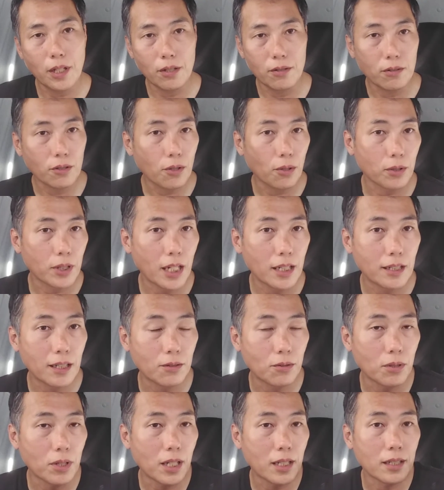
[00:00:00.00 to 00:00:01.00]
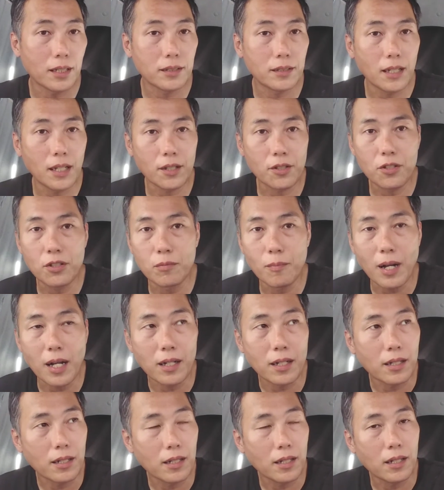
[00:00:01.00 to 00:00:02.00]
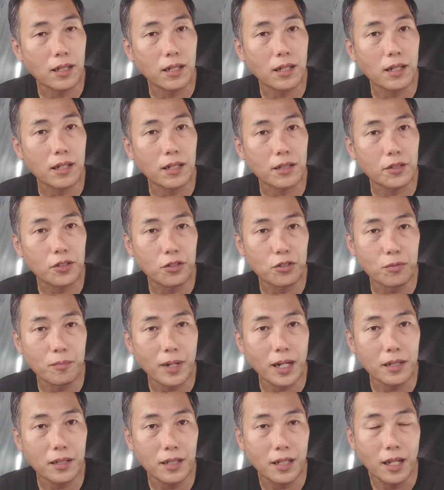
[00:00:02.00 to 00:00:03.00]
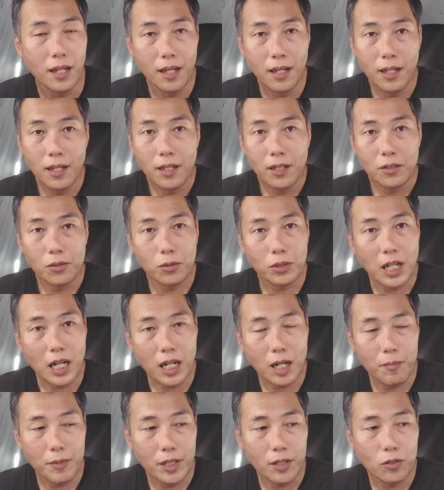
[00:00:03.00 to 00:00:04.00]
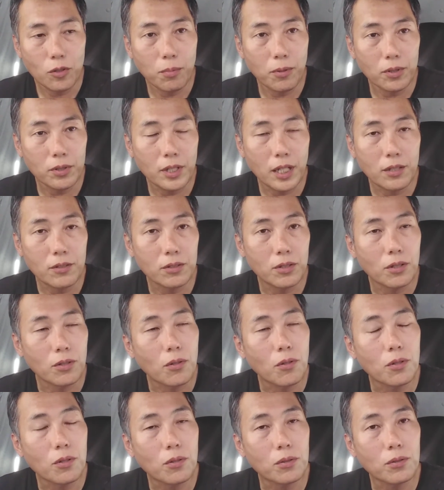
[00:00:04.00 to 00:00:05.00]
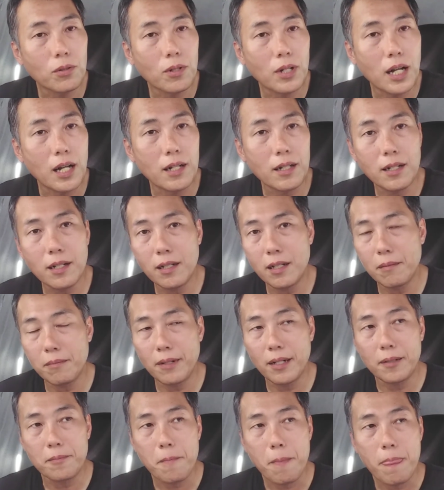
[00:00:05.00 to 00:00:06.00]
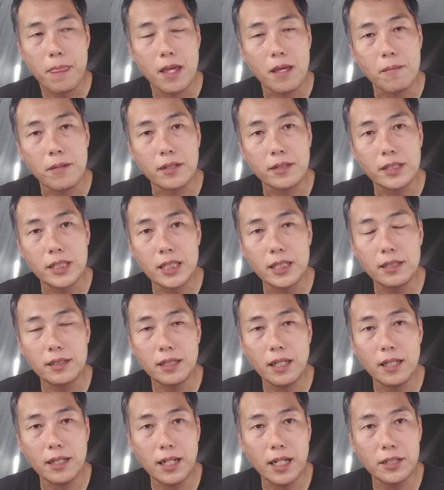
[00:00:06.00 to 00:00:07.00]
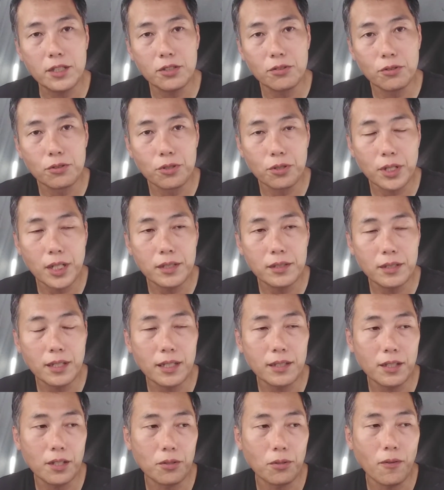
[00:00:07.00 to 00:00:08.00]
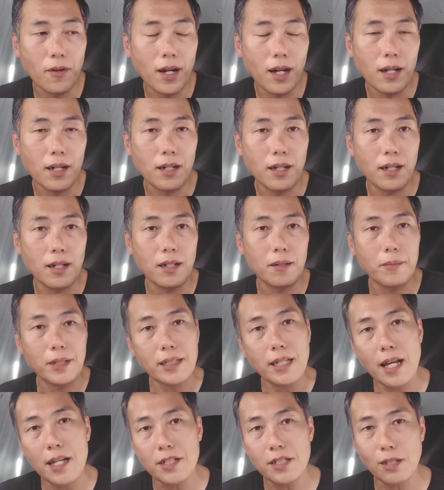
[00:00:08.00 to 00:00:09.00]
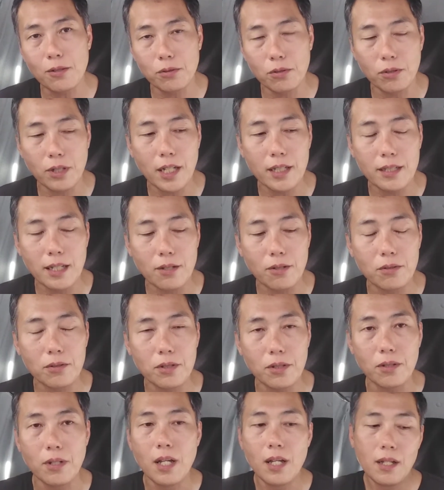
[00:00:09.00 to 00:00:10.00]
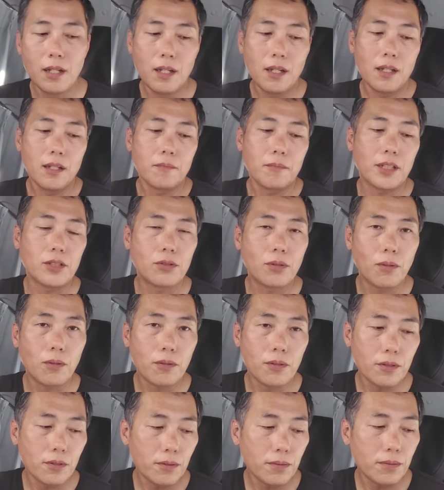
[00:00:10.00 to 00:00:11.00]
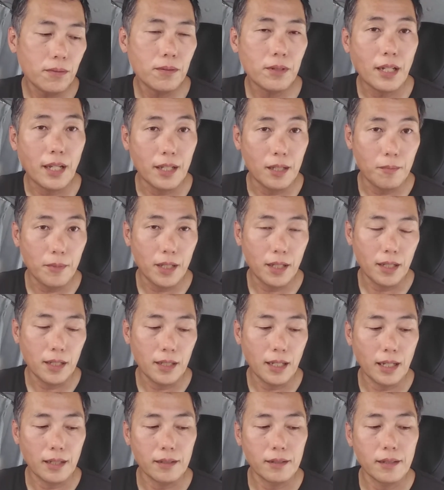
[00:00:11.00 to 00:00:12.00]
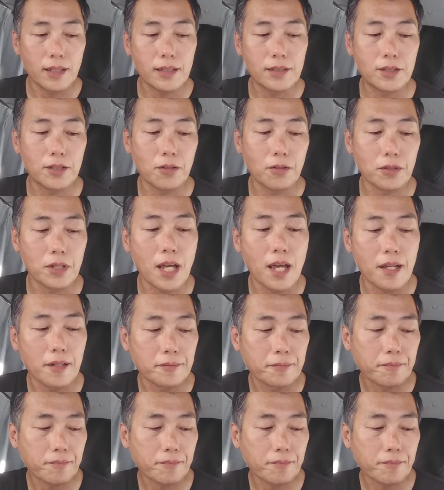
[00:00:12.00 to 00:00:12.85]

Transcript: いう巨大な鳥がですね9万9万里の高みに登っていくというこういうことを考えれば、えー、まあ、小さい価値の序列なんていうのはあ、まあ、大したことないだろうっていう、まあ、そういうふうな意味なんですよね。